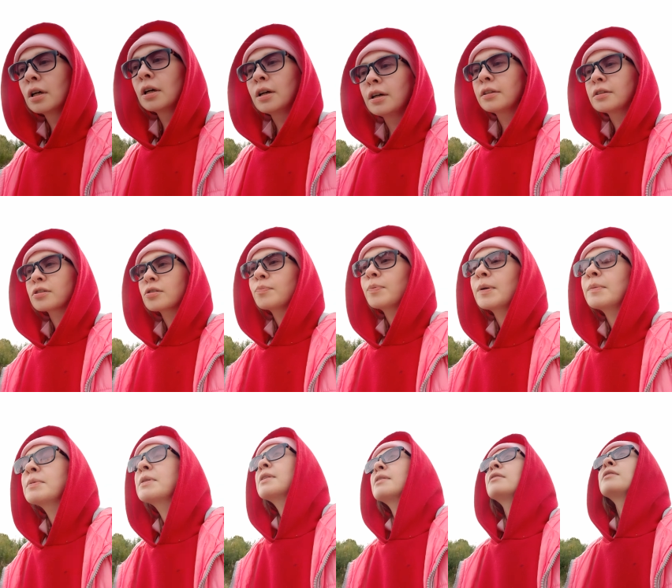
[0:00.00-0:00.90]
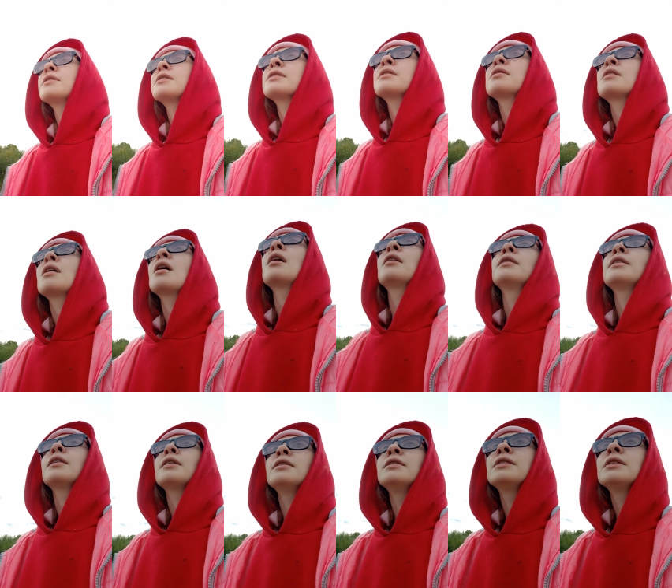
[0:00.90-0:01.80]
это же прям целые страны,
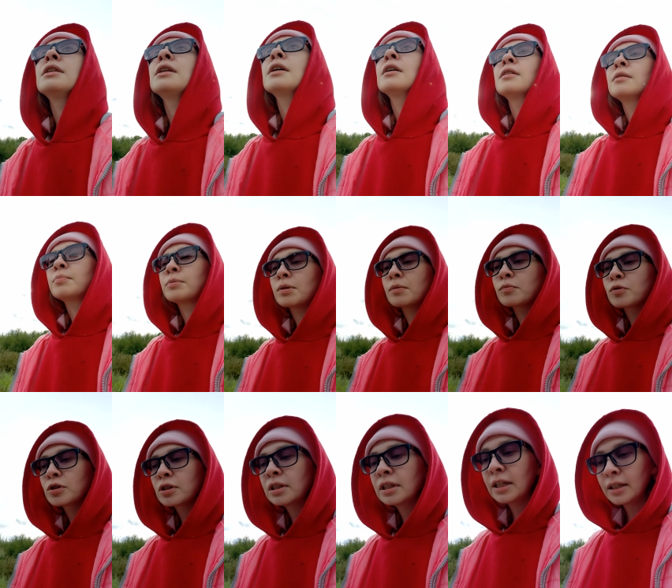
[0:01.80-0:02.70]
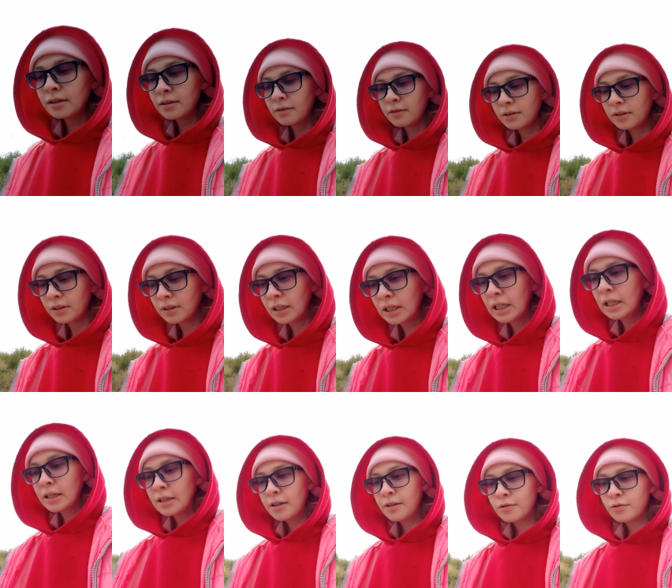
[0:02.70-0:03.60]
континенты, потому что до этого ты
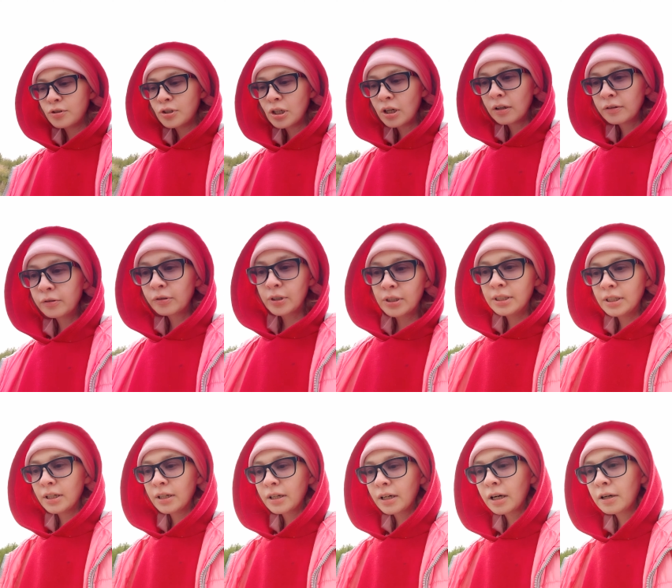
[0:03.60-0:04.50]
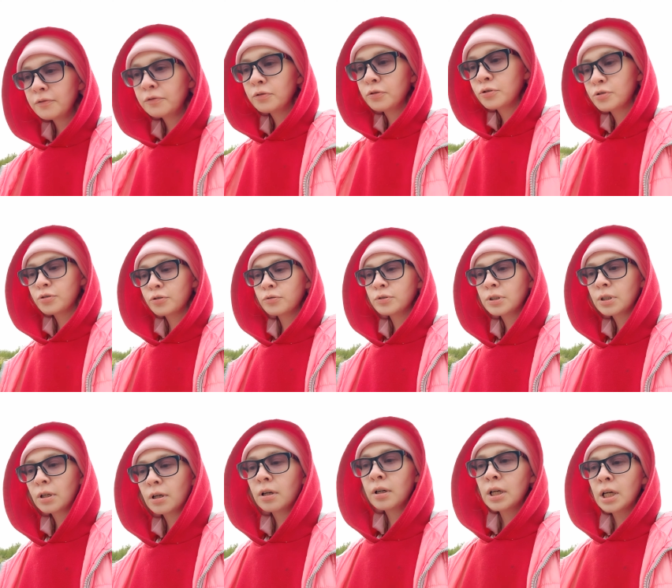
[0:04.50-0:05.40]
изучала только географию, еще у
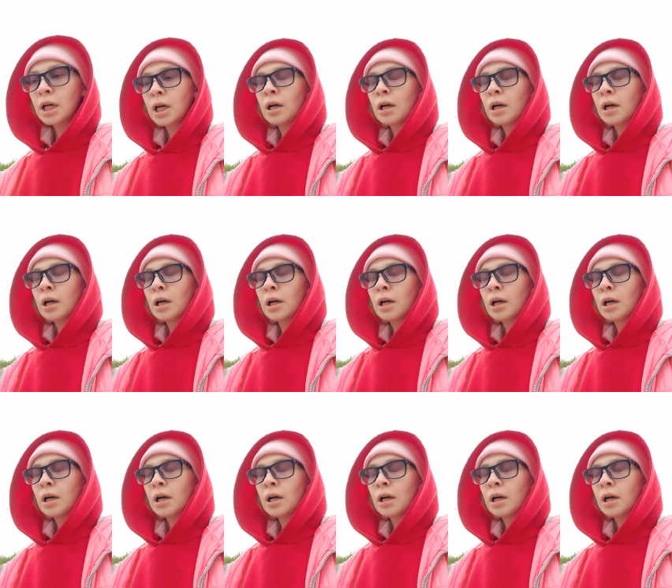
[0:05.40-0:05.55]
тебя